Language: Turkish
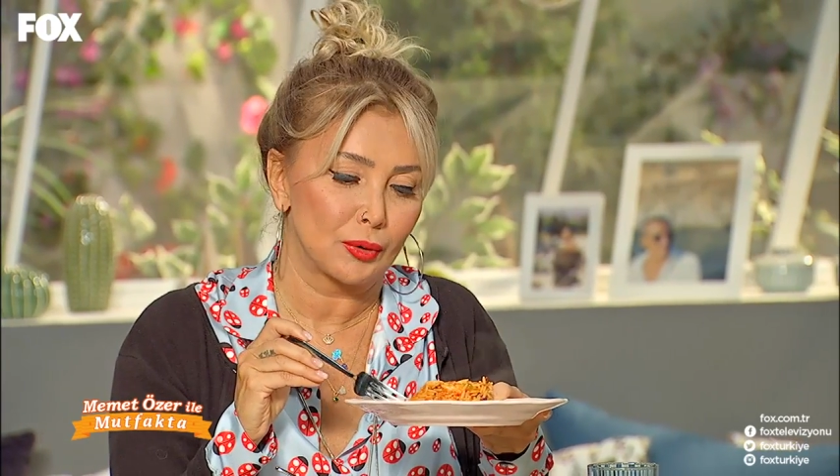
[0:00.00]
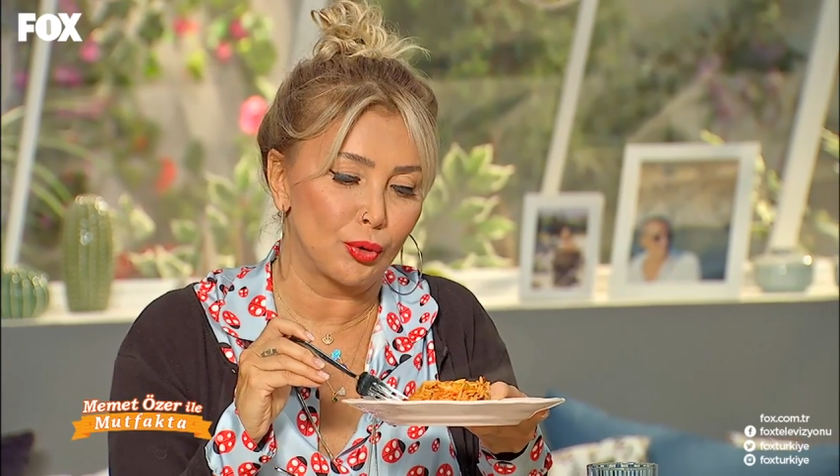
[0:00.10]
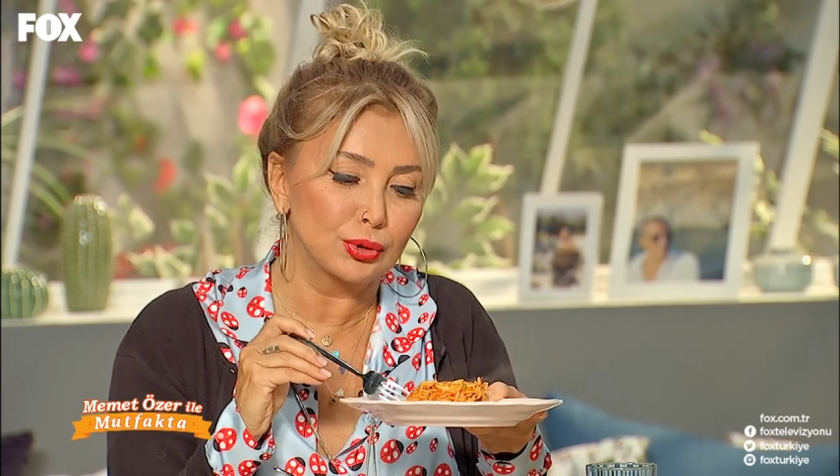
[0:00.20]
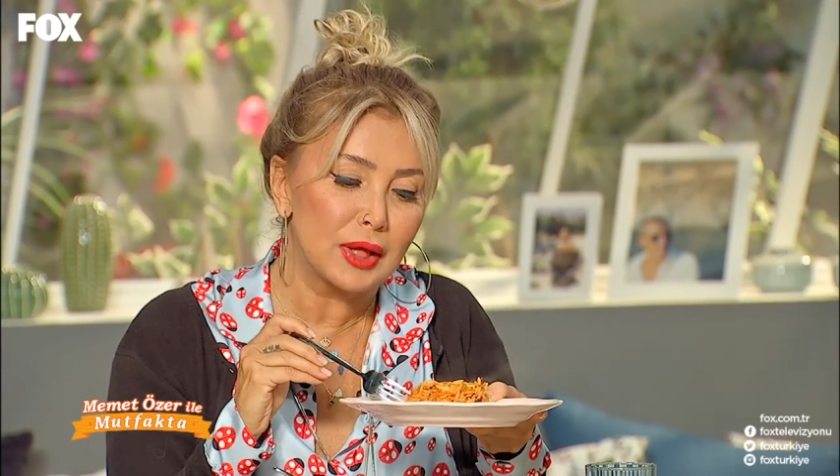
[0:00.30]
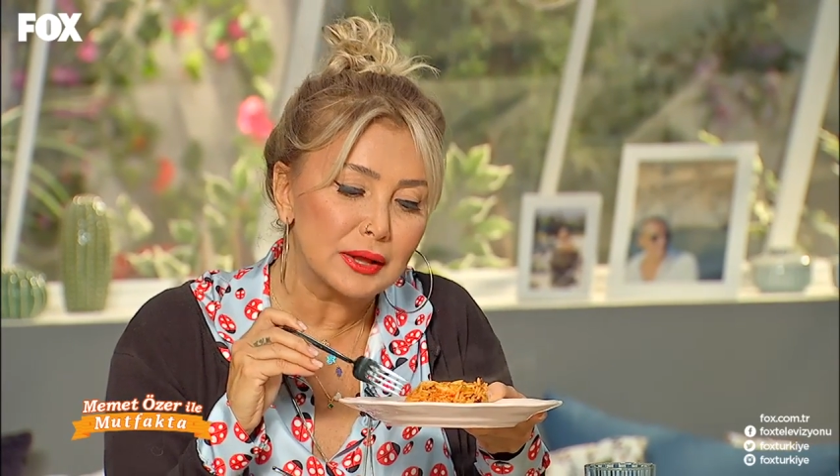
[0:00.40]

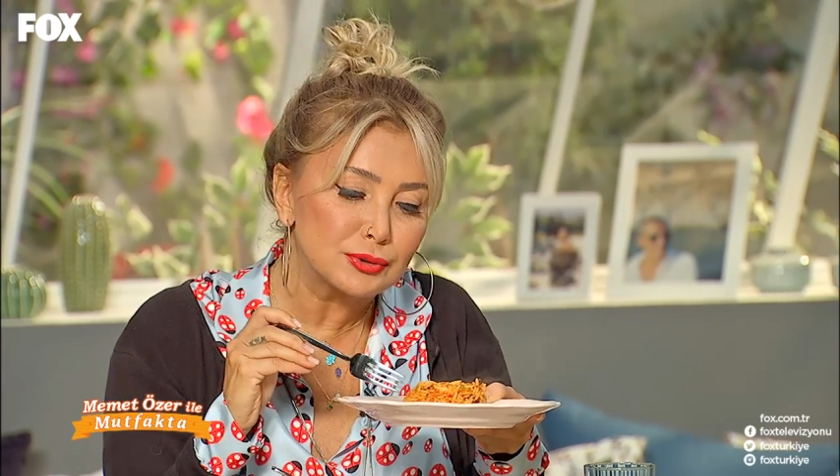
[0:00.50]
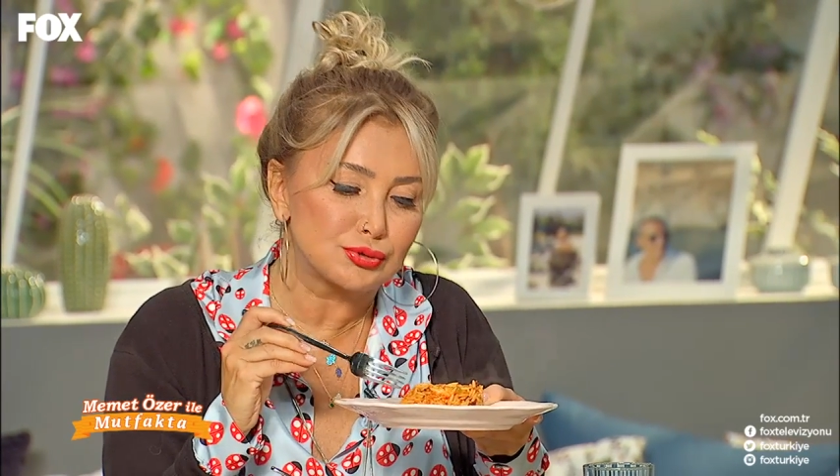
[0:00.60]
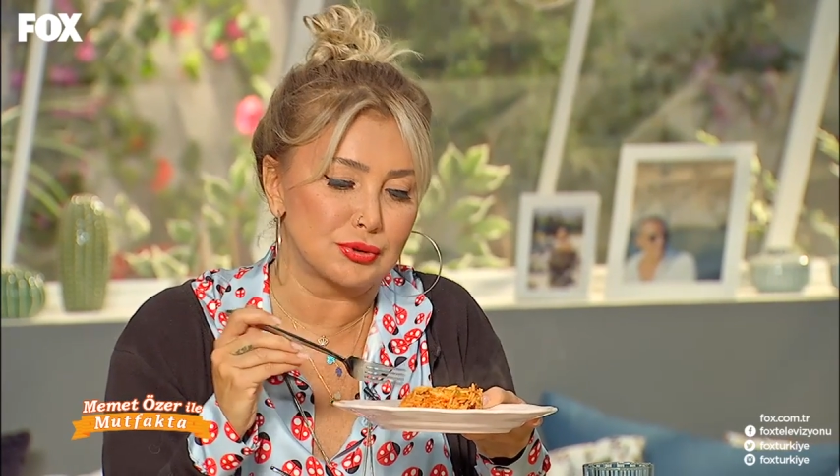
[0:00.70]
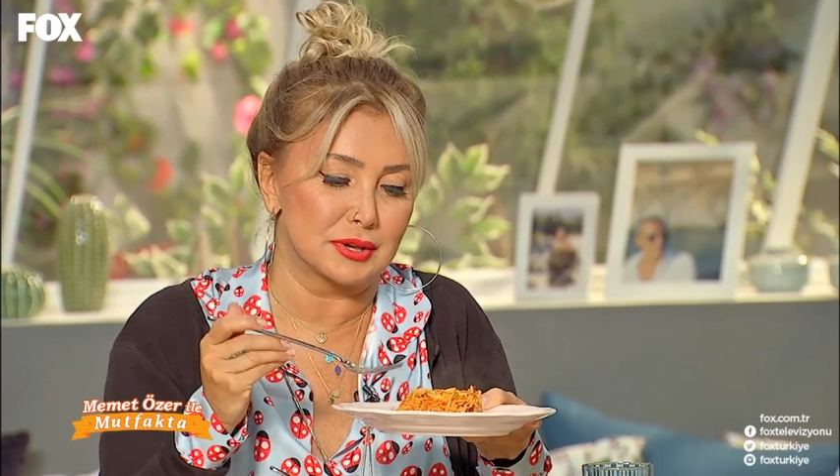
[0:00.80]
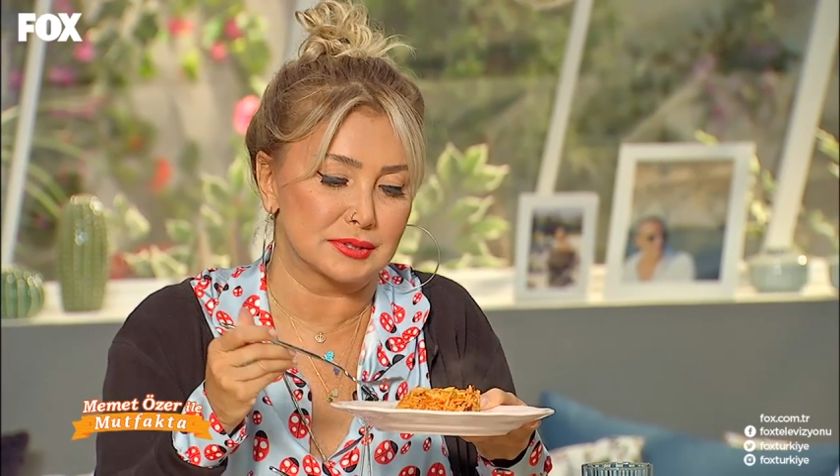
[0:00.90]

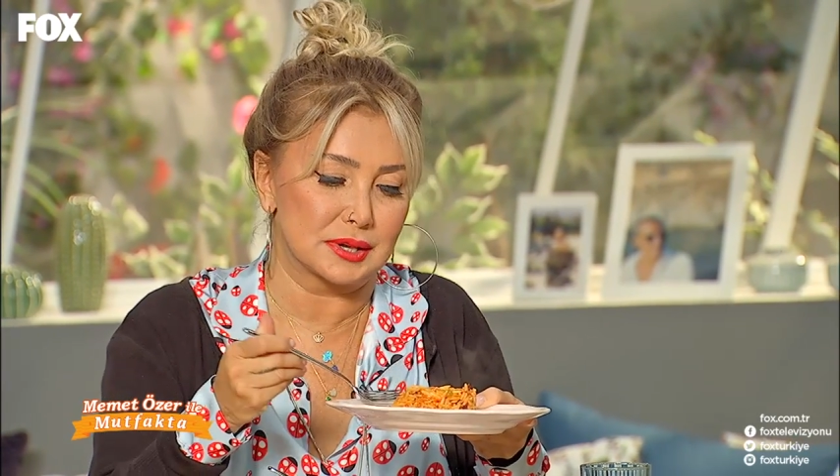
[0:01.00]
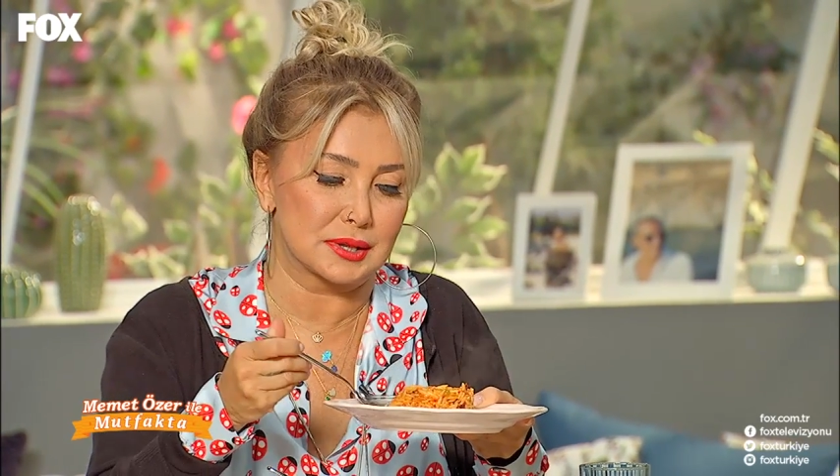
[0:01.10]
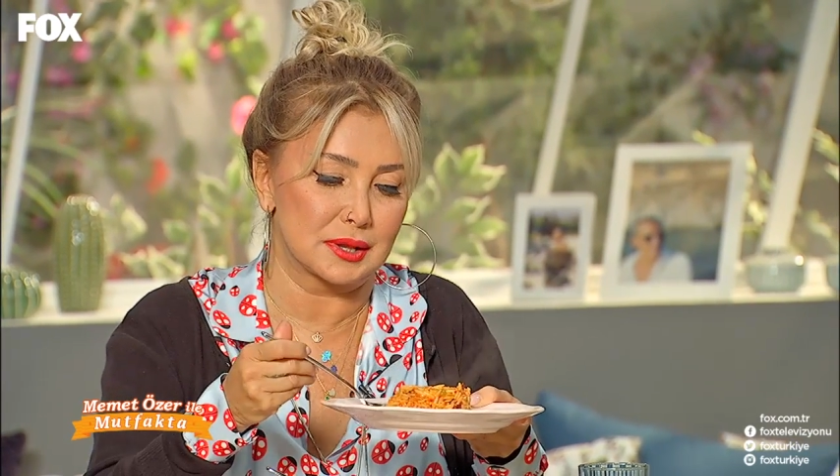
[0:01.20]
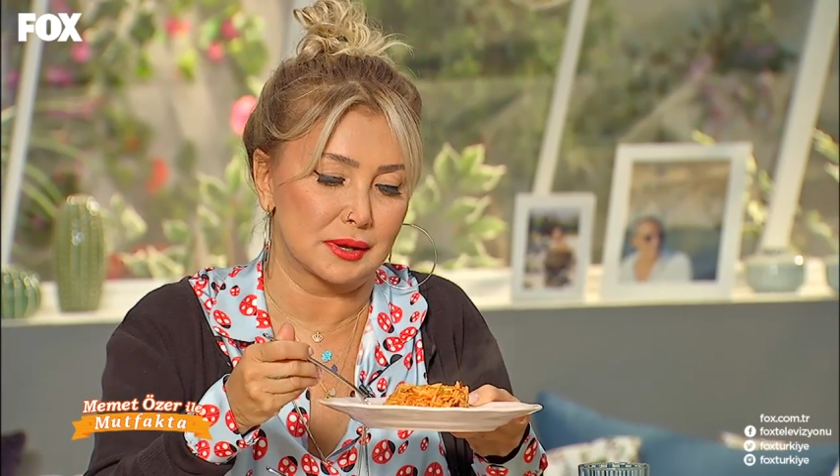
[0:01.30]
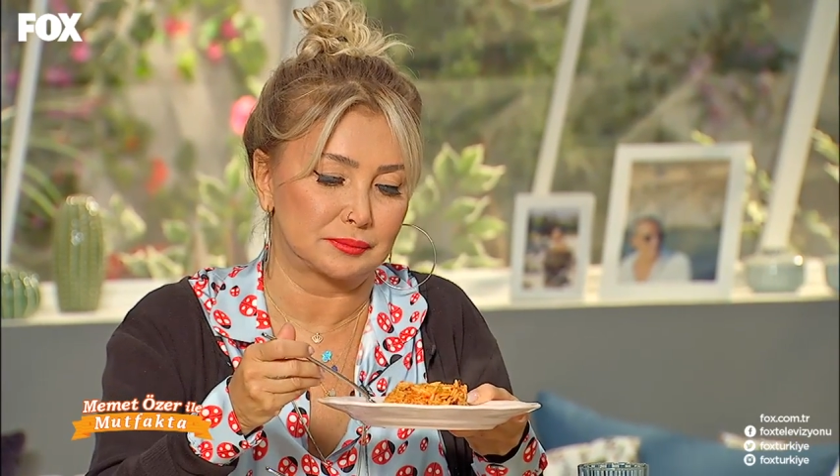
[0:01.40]
Olağanüstü
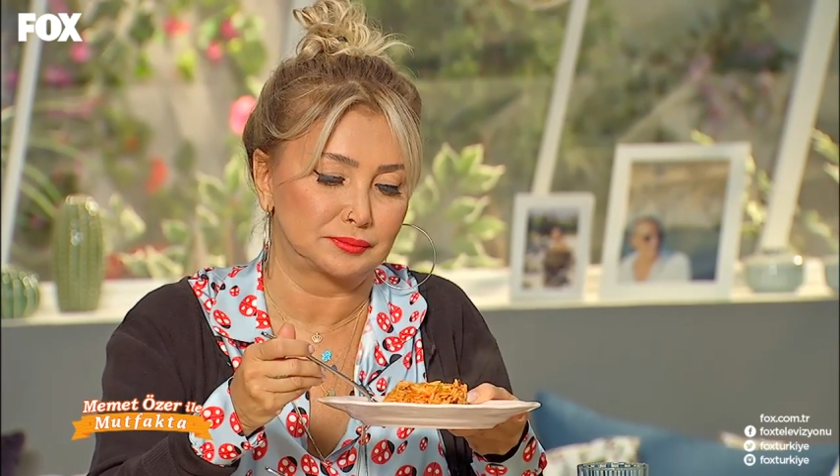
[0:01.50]
lezzetli.